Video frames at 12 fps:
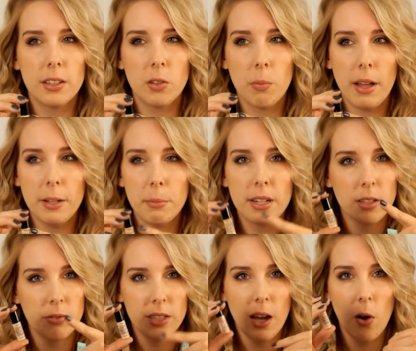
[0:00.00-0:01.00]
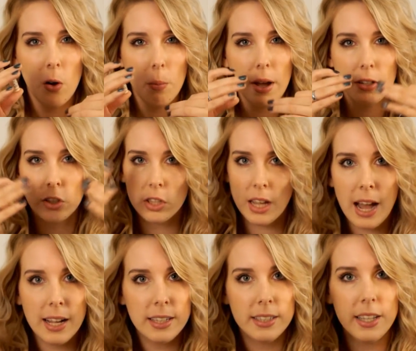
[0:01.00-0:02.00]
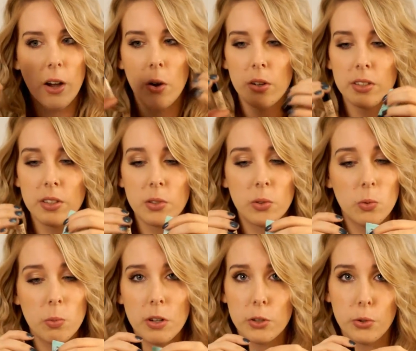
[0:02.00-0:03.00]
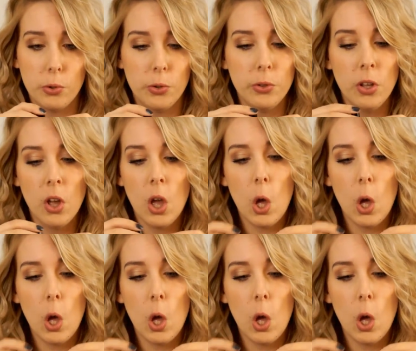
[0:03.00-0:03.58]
Sobald man das auf die Augen macht, strahlen die Augen. Es ist super schön.